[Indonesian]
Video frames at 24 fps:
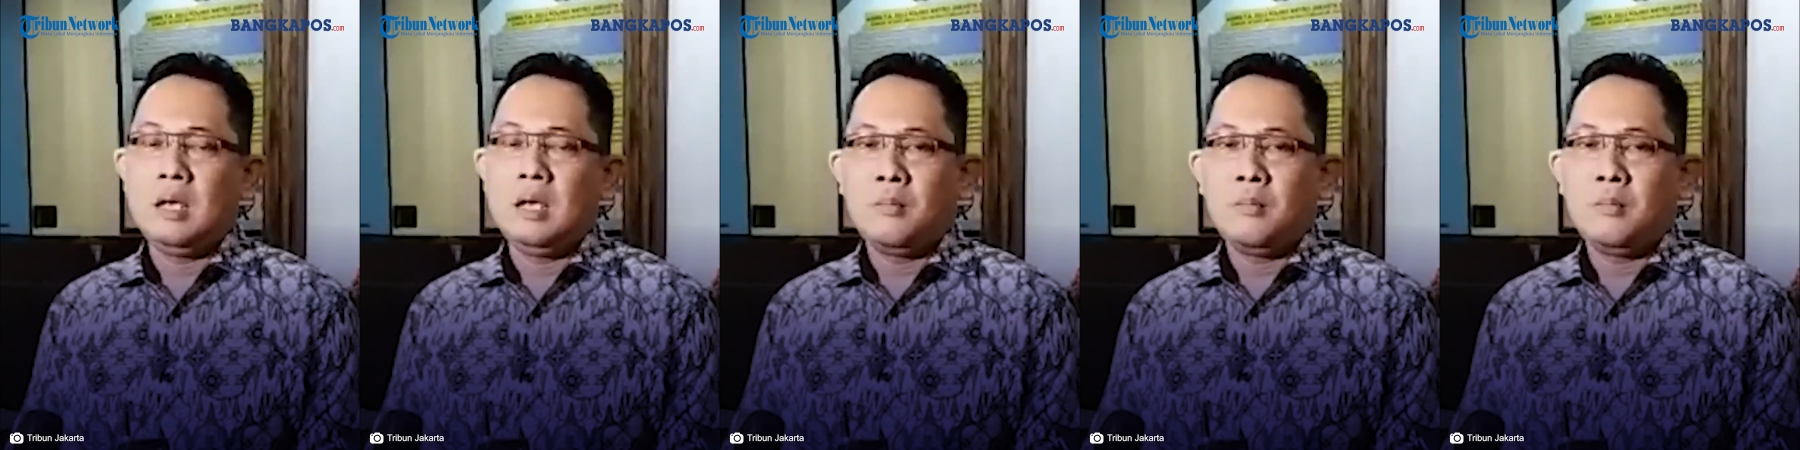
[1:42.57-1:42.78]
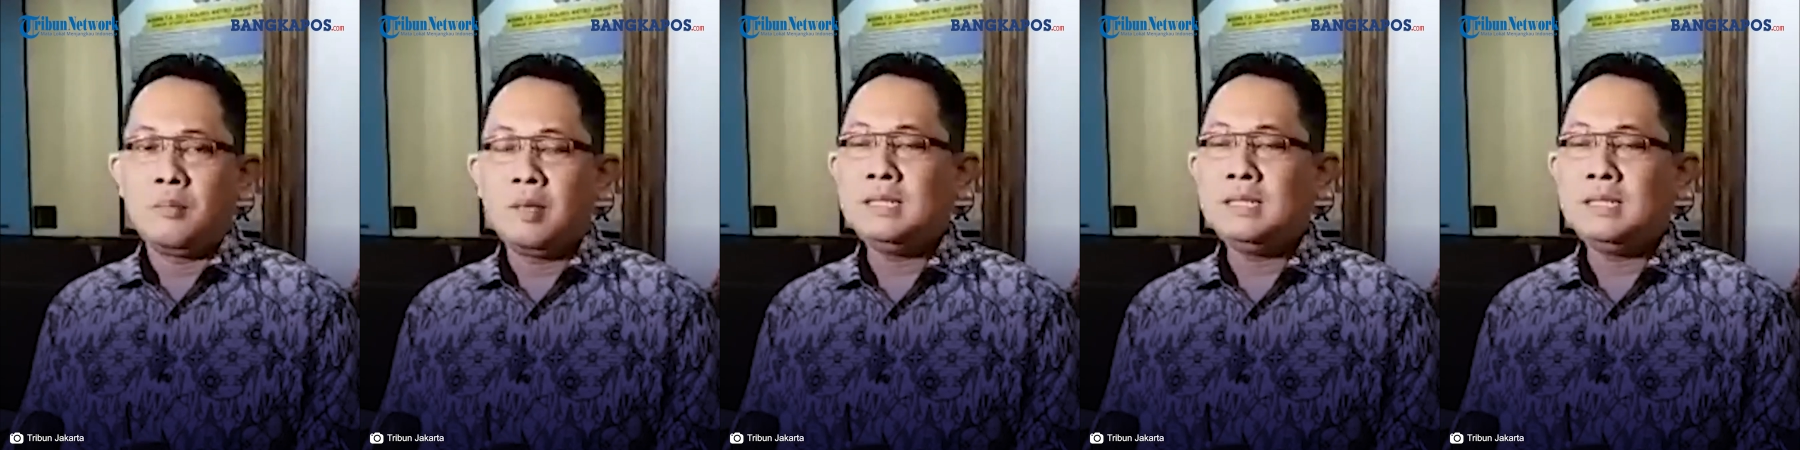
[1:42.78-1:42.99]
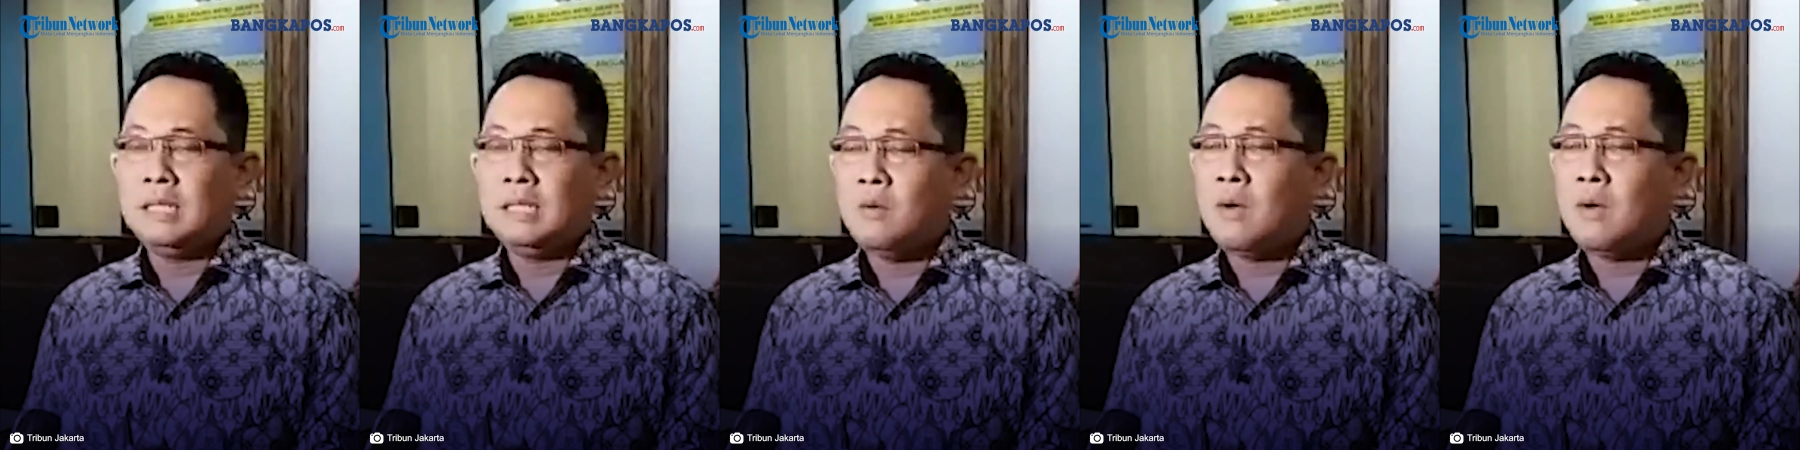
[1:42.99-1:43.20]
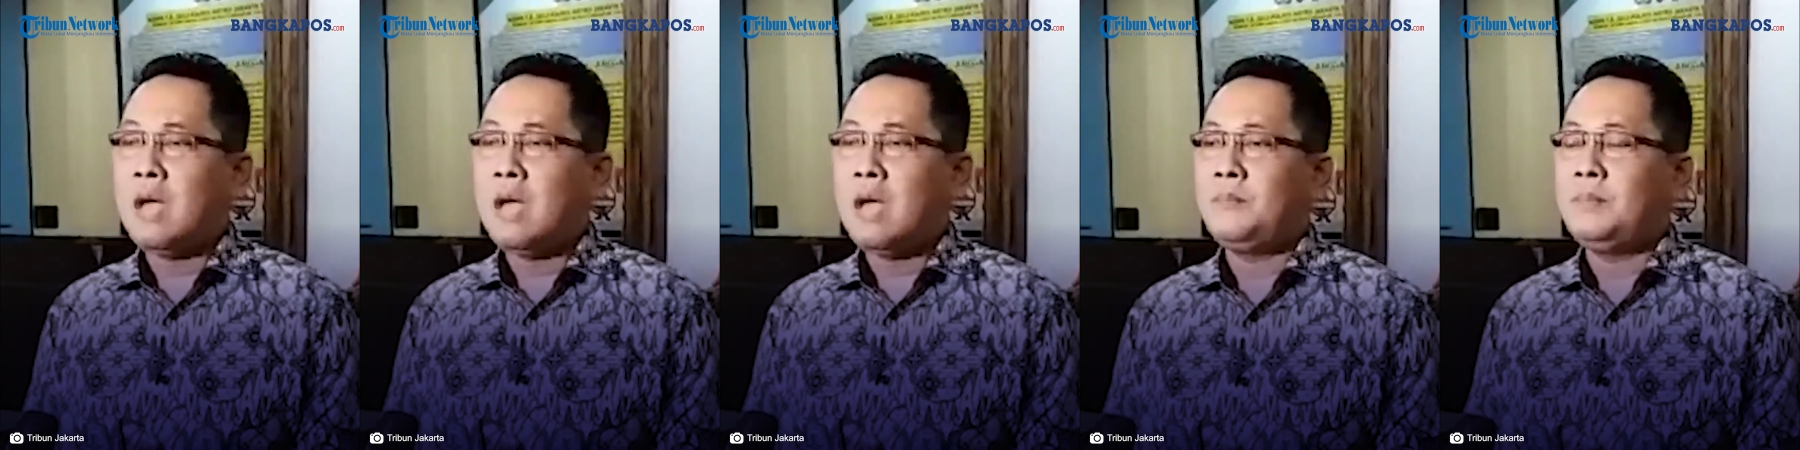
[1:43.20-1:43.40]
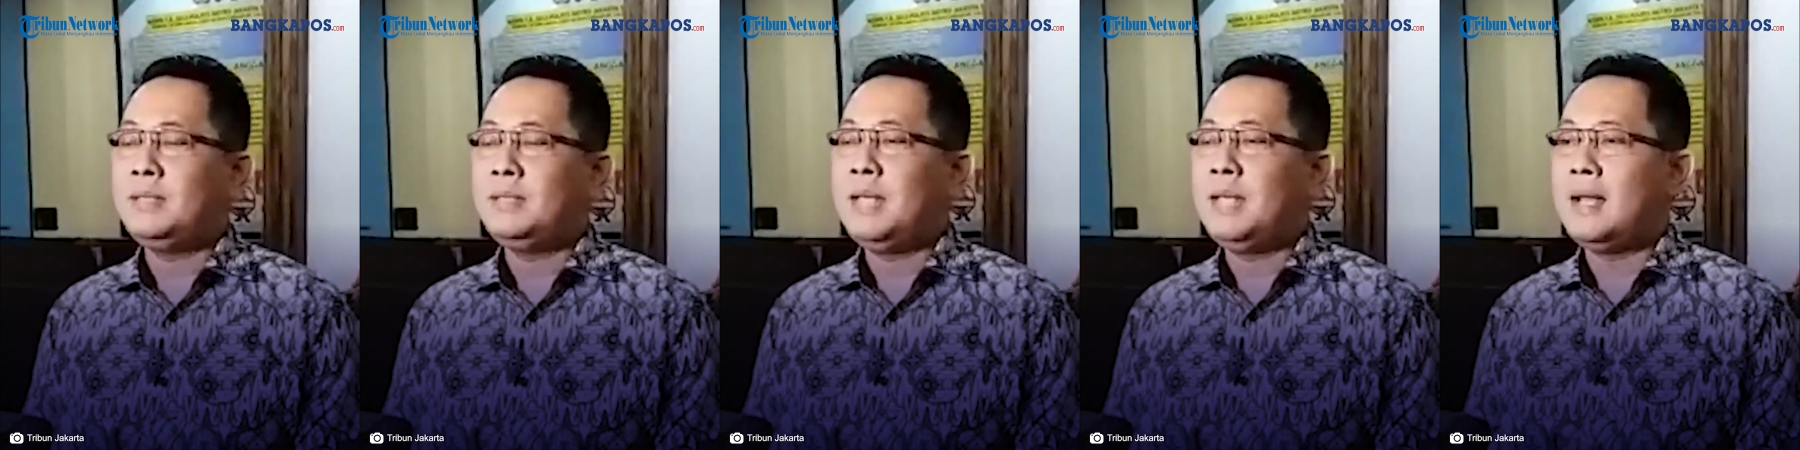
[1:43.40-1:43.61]
peristiwa
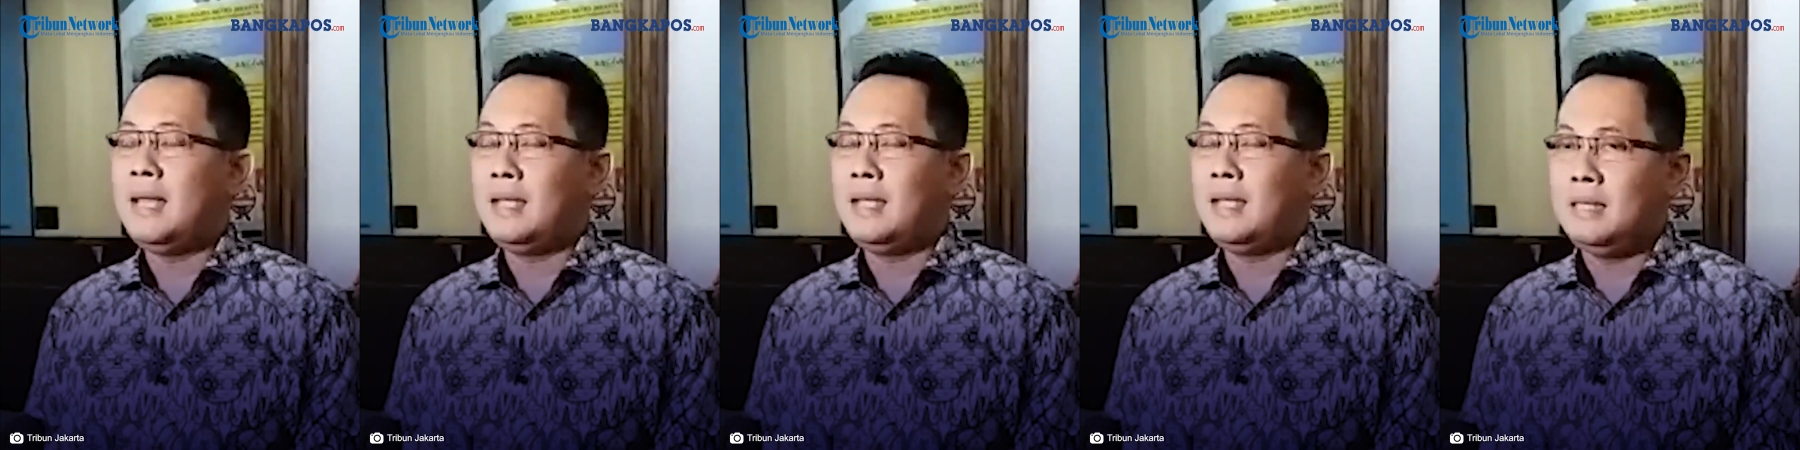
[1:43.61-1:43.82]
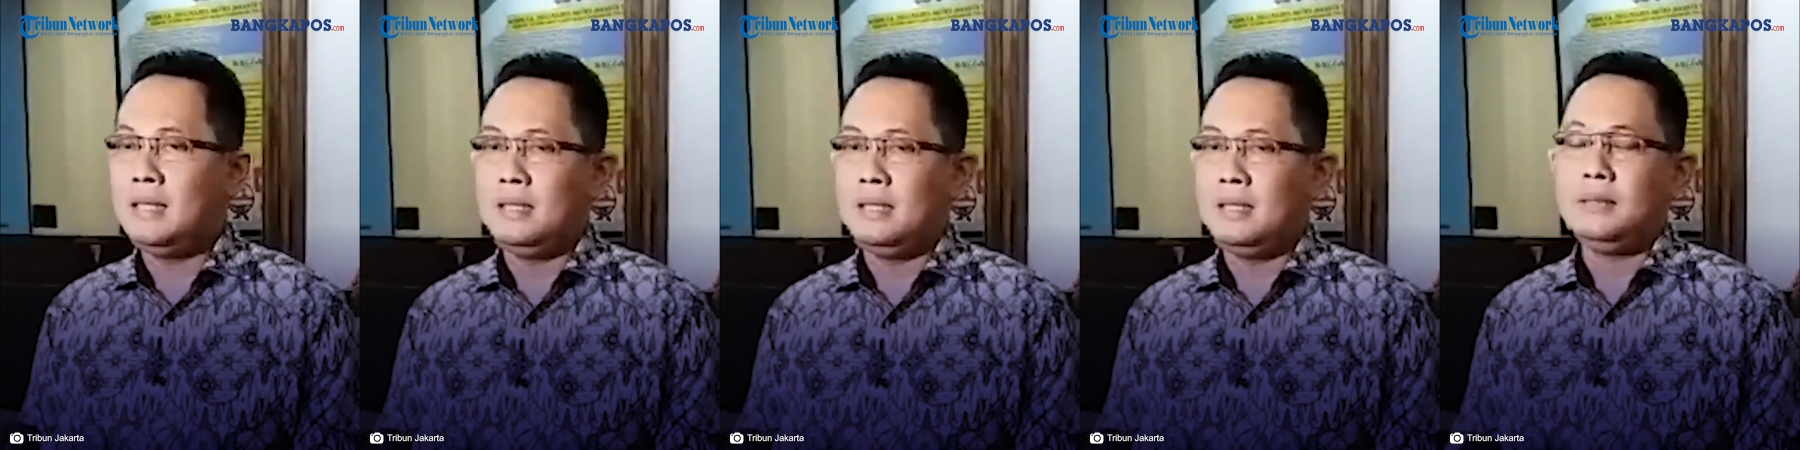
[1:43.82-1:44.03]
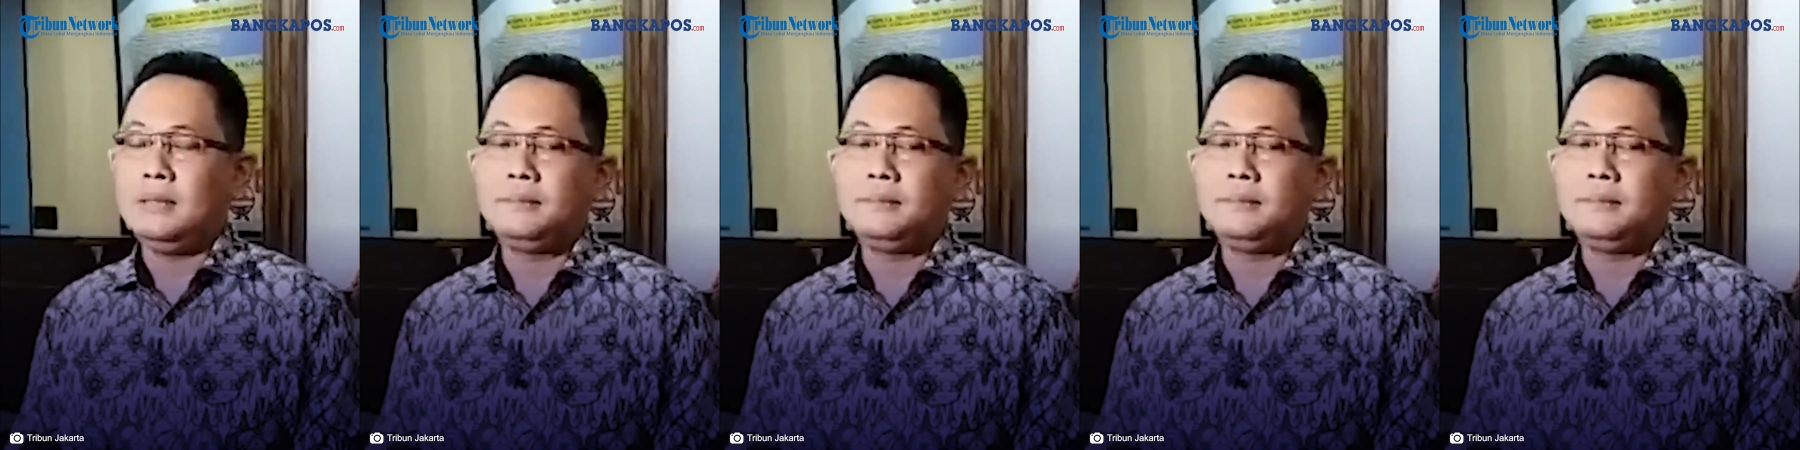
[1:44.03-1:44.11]
pidana ini.